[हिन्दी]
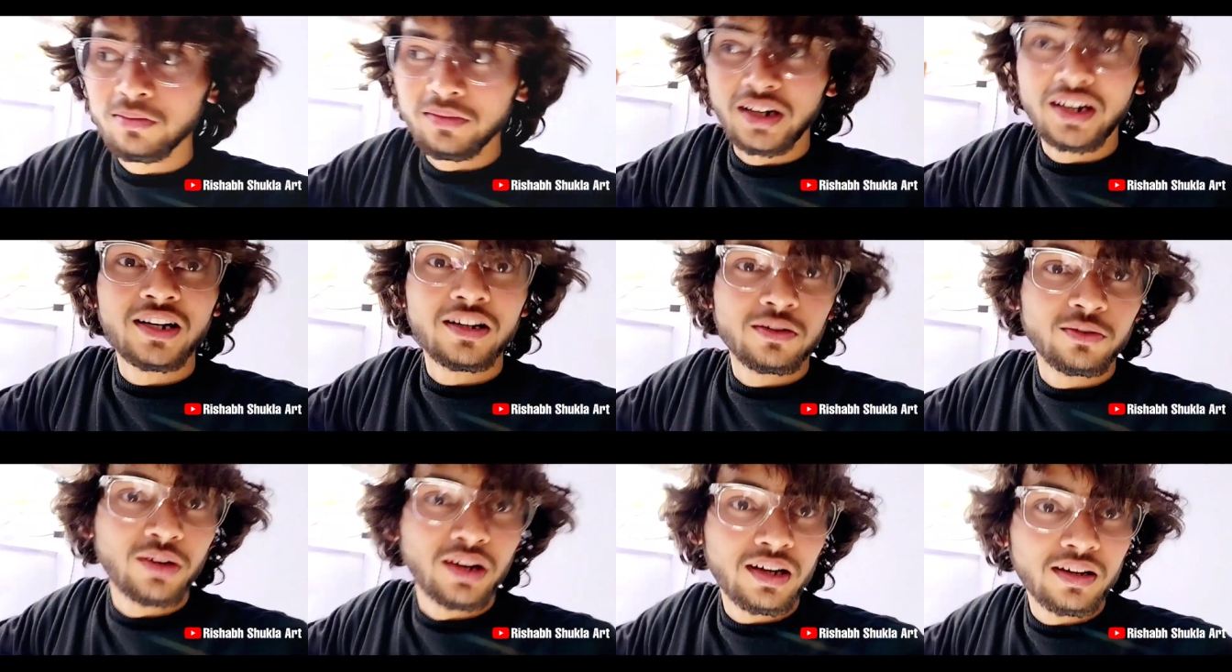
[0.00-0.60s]
रूम
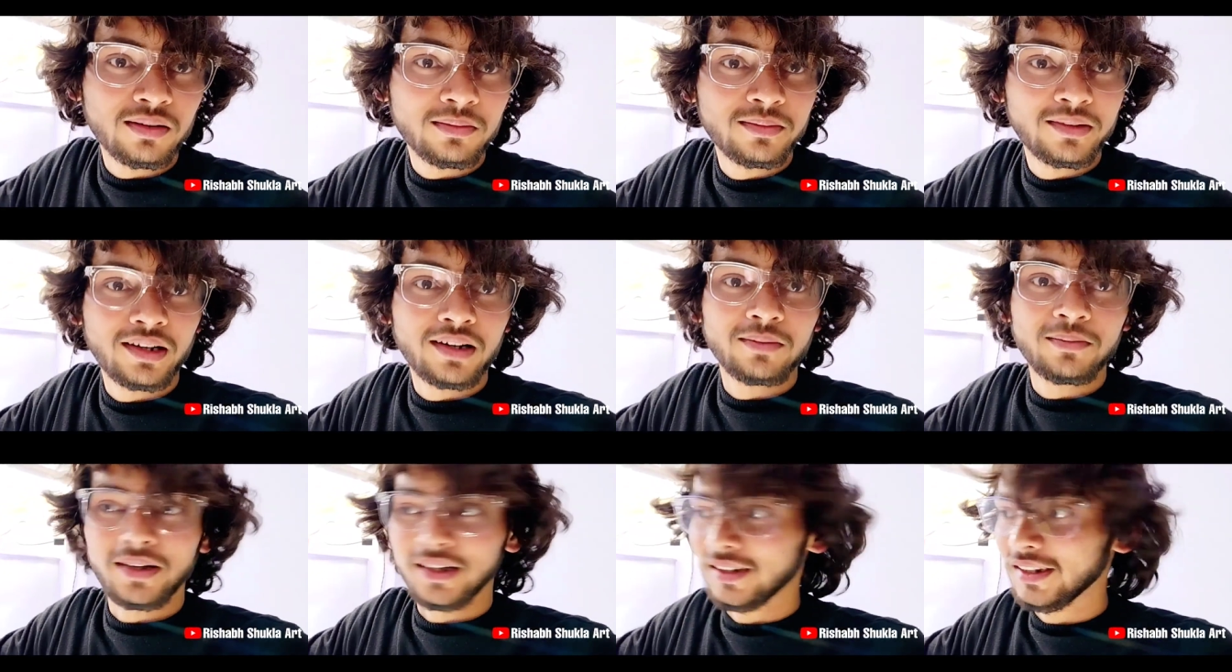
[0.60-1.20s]
रेंट वाला
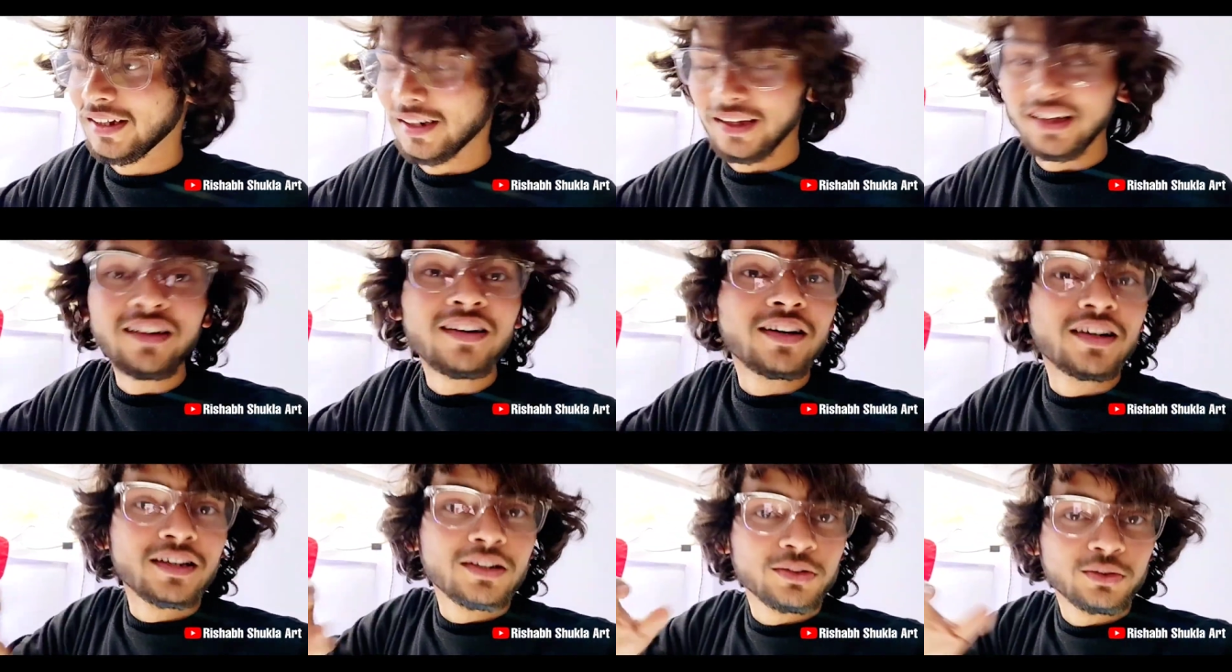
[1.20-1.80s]
मेरा मैटर है
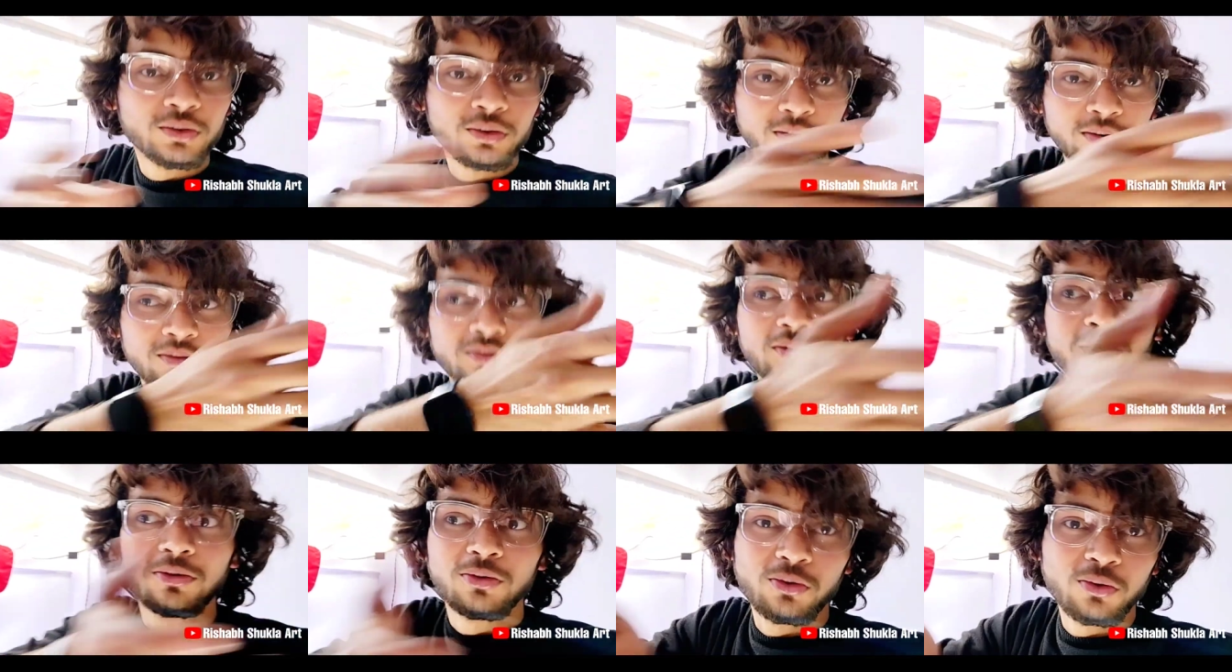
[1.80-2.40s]

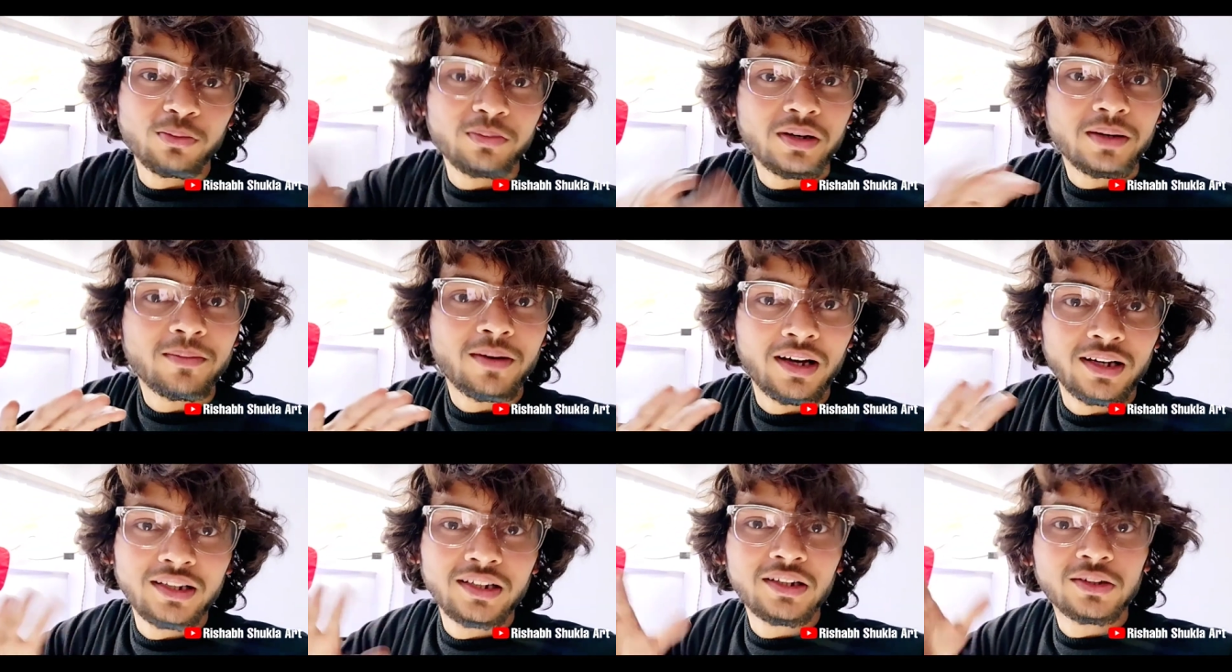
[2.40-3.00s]
सो जो रूम
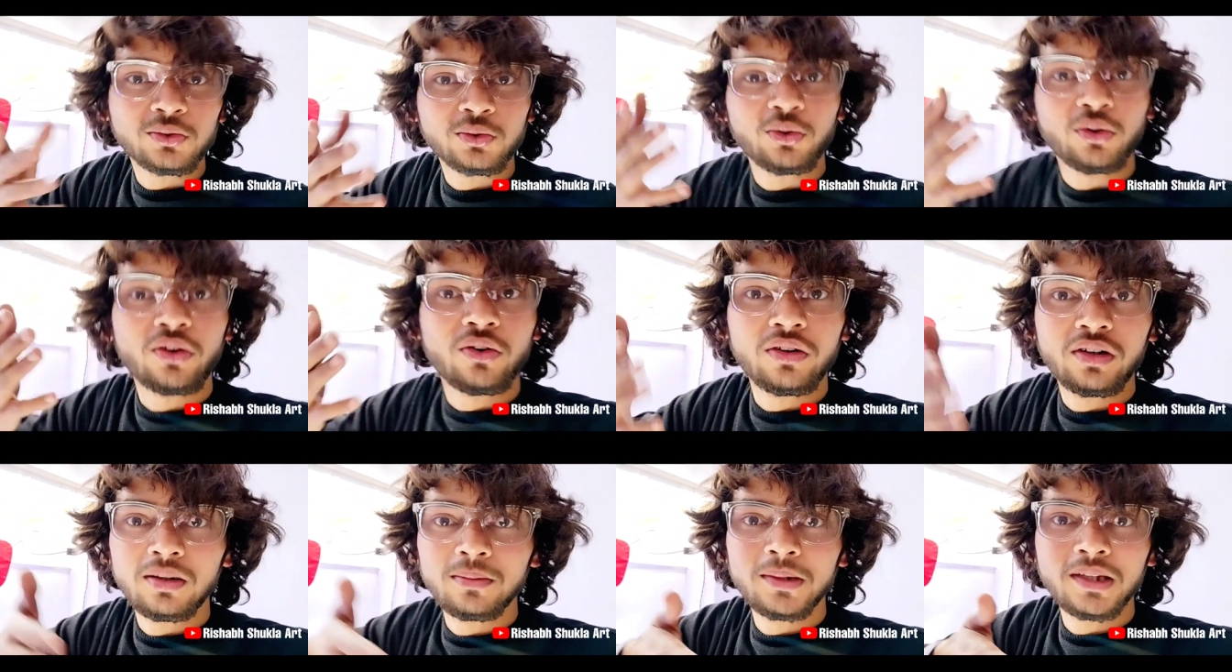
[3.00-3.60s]
के मालिक है सो
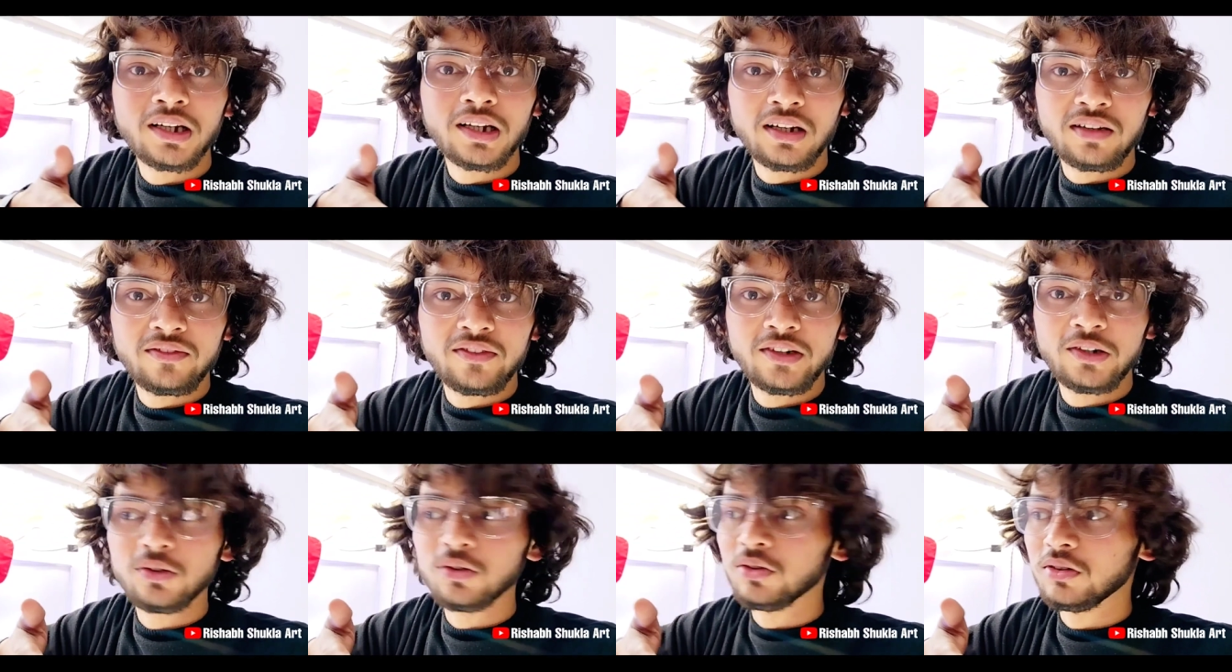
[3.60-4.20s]
रहे होंगे भैया अगर
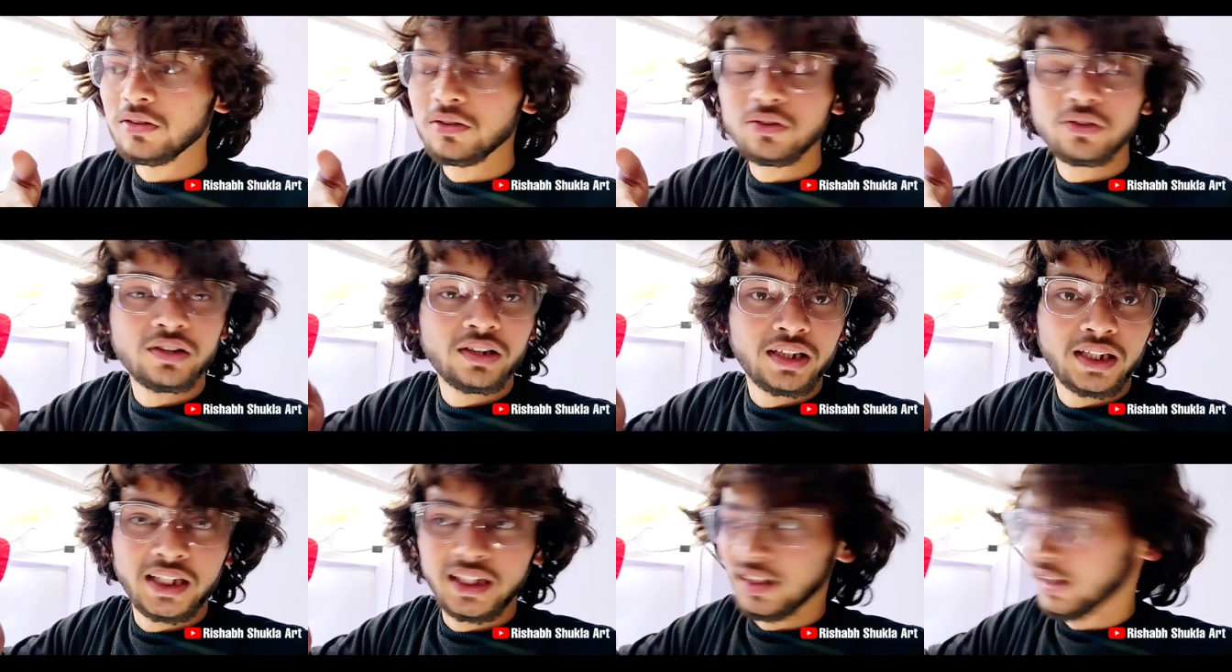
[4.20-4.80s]
वीडियो वीडियो
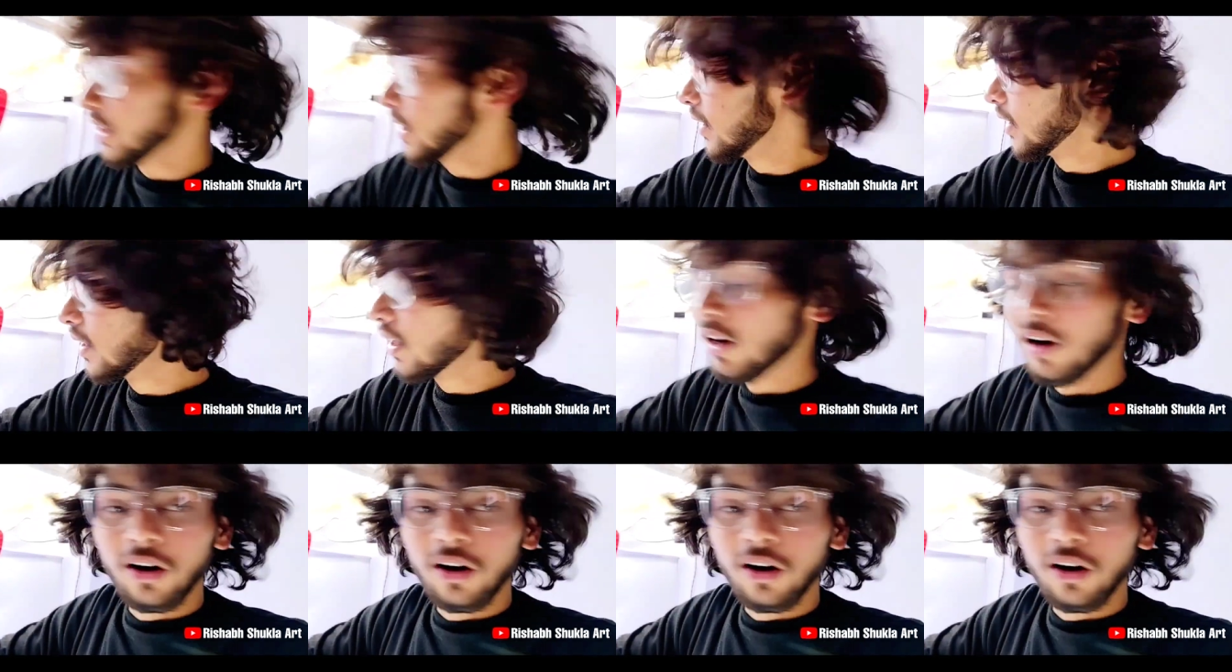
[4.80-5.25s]
देखेंगे